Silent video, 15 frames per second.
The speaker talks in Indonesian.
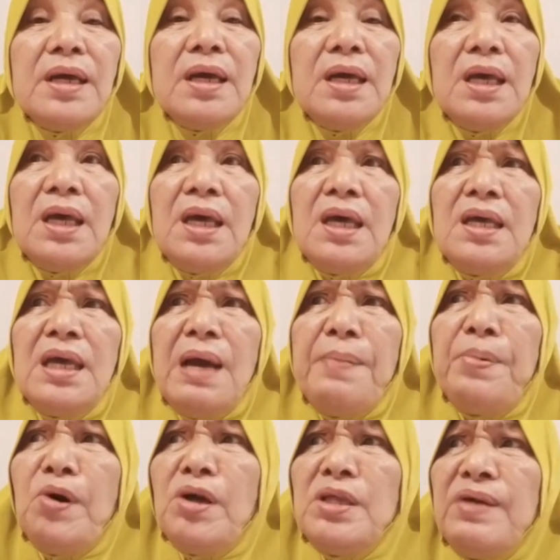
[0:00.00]
ya ya
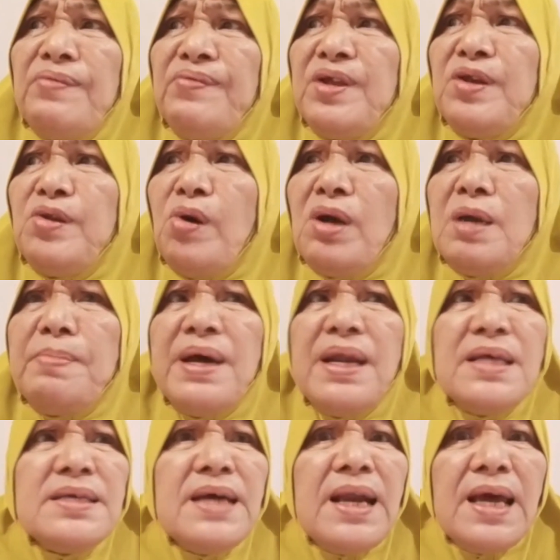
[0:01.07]
pokoknya video
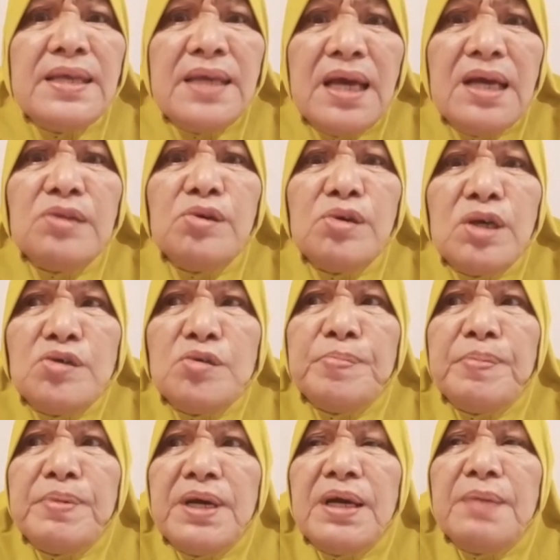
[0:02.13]
gimana caranya gitu ya
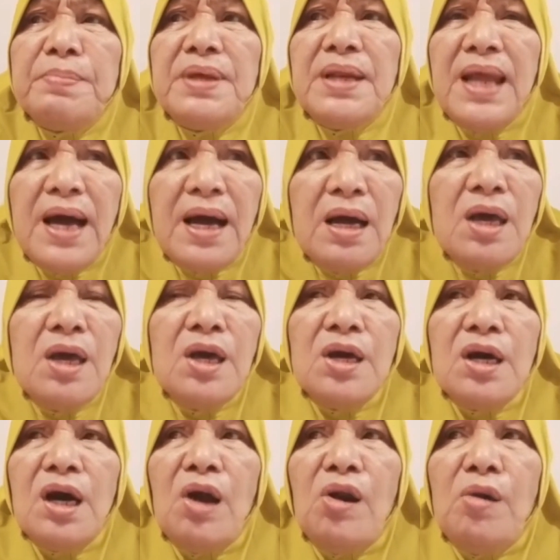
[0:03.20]
supaya bilang
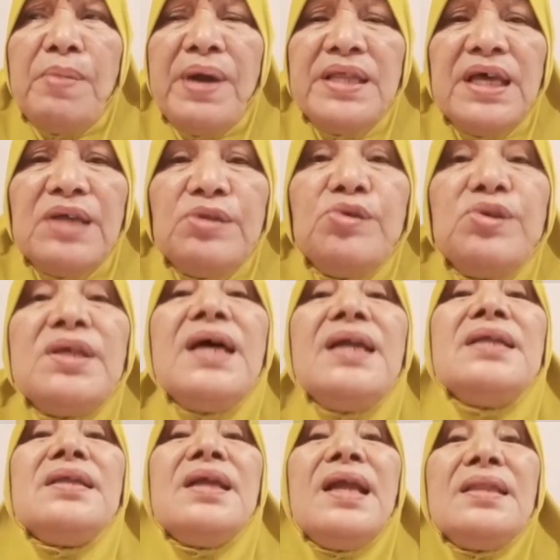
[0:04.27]
kalau bayi itu
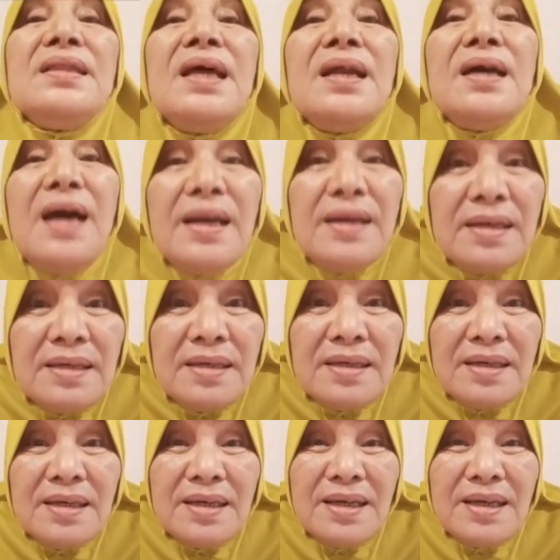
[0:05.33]
tidak ditelantarkan
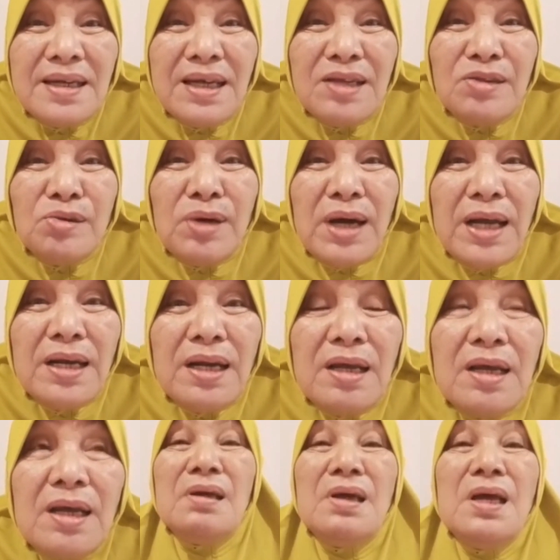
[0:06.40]
gitu kan
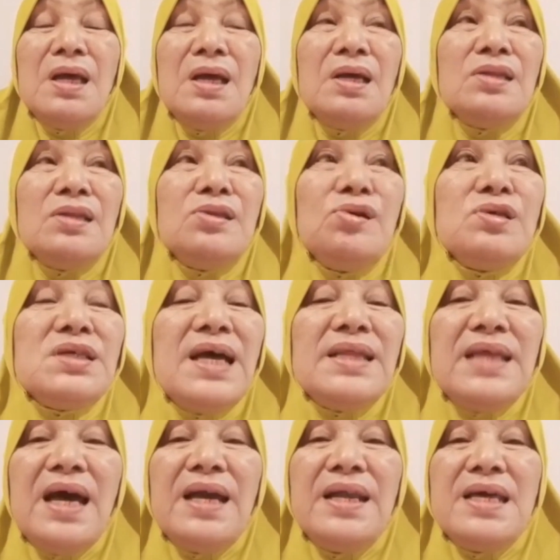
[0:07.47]
terus
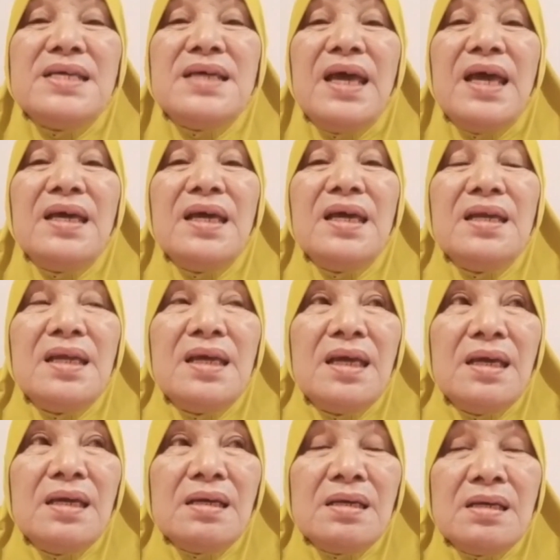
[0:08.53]
kata adik saya
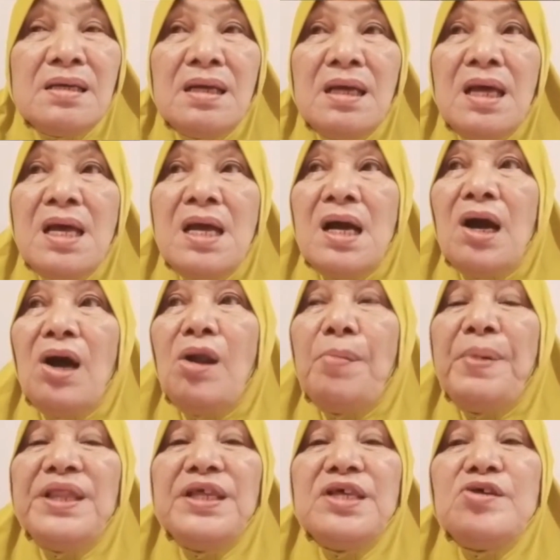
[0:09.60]
gini kalau
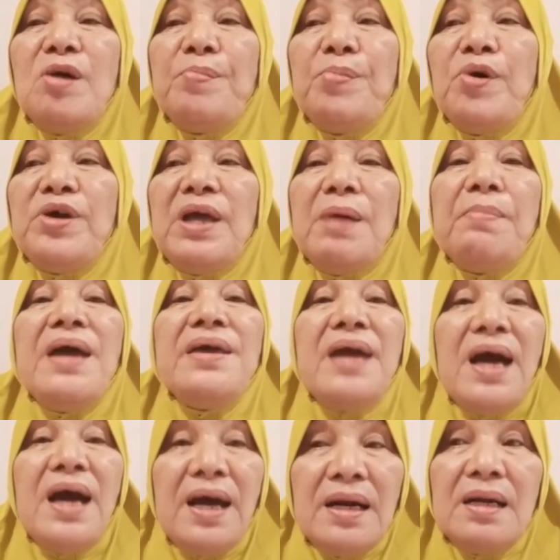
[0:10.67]
panti jompo yang
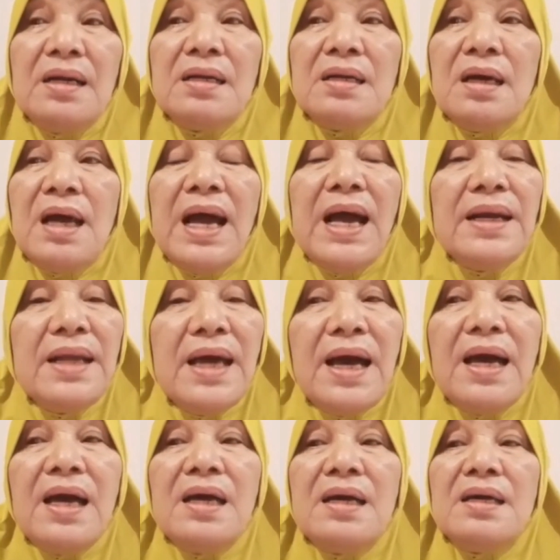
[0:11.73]
bayar
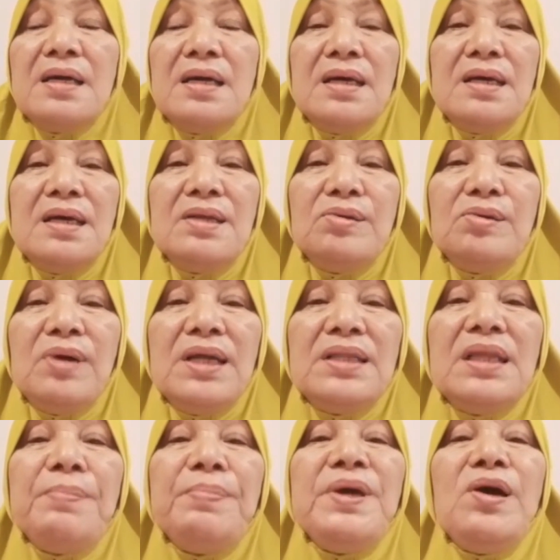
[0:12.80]
ada gitu kan
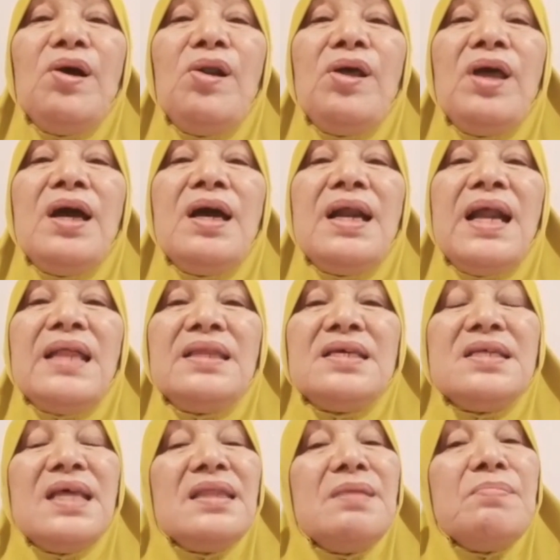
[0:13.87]
tapi kalau yang
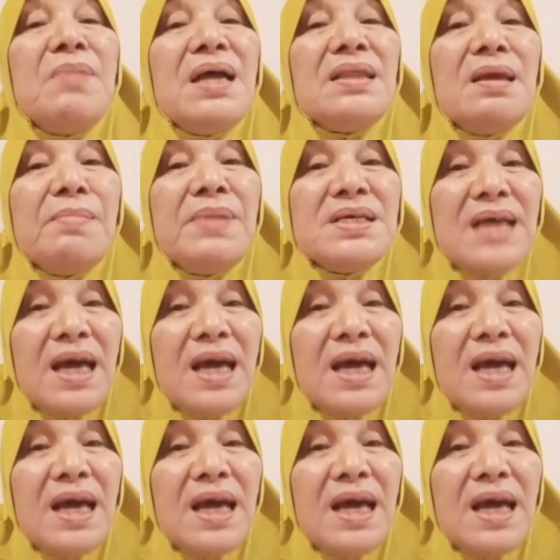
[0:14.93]
gratis nanti mbak tambah